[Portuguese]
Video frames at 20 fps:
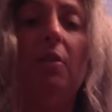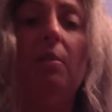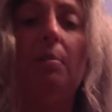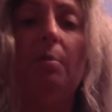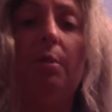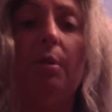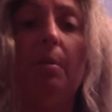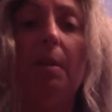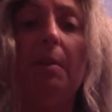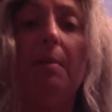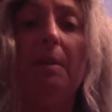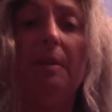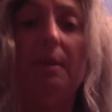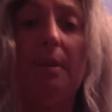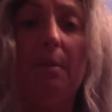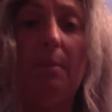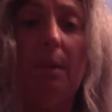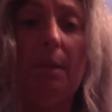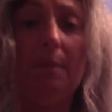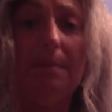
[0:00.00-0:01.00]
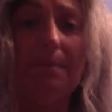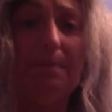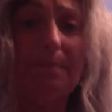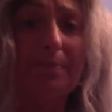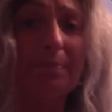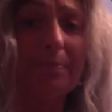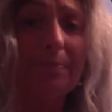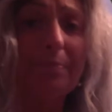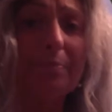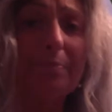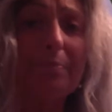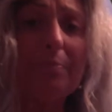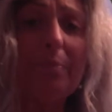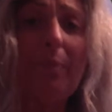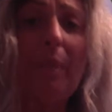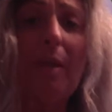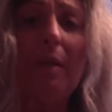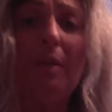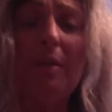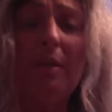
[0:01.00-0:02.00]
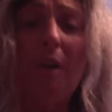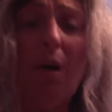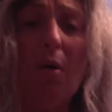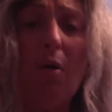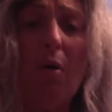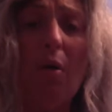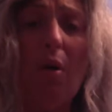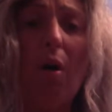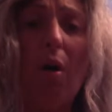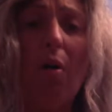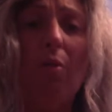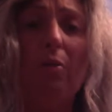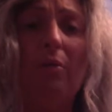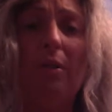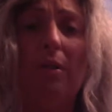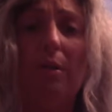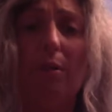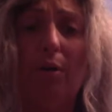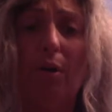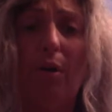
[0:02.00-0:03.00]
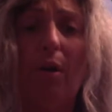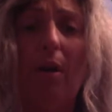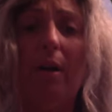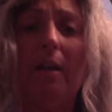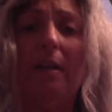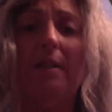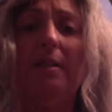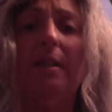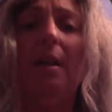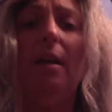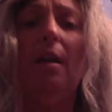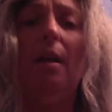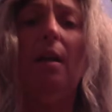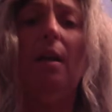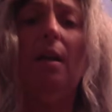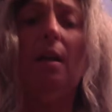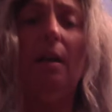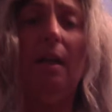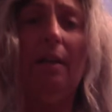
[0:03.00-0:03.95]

problemas também de álcool, de drogas na